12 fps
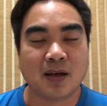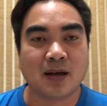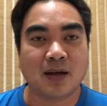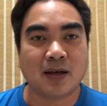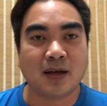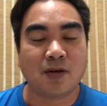
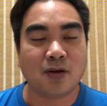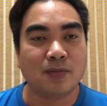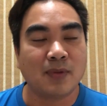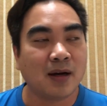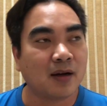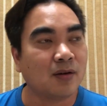Uh, ako
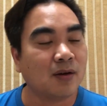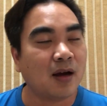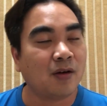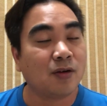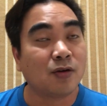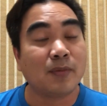yung mga
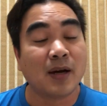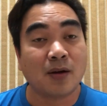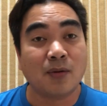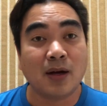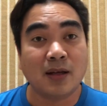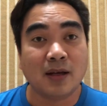ako yung
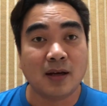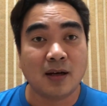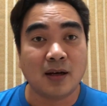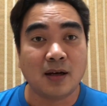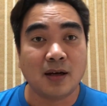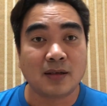gumagawa
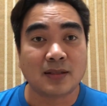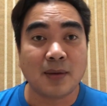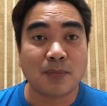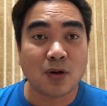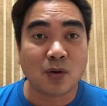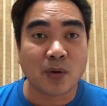ng uh,
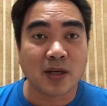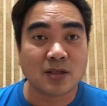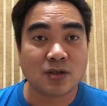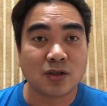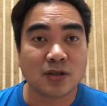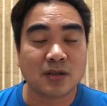sample
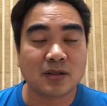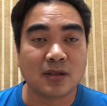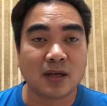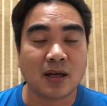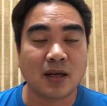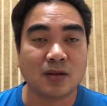
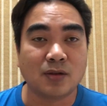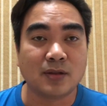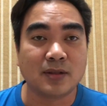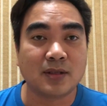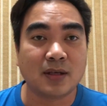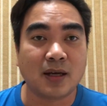questions uh,
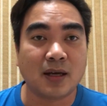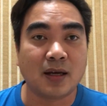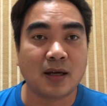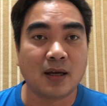doon sa